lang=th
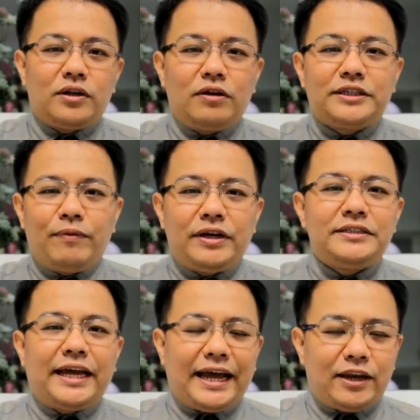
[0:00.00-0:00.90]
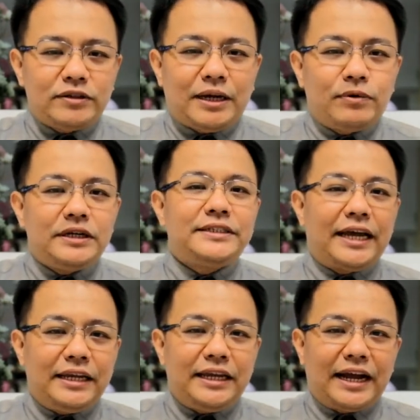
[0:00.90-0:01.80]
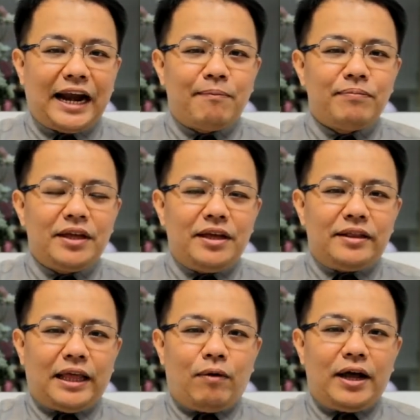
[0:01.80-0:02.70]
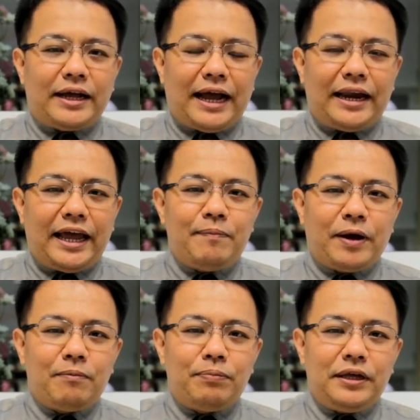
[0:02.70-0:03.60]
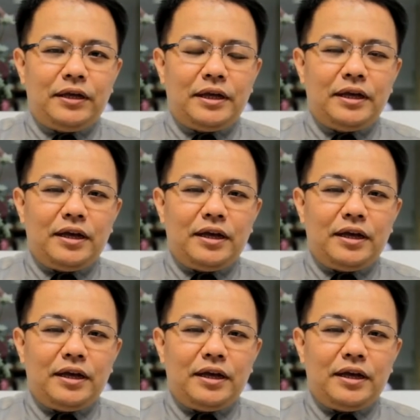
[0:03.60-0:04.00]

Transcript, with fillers: ท่องจำไม่ขึ้นใจการท่องจำขึ้นใจดีนะครับ แต่ว่าการให้พระคัมภีร์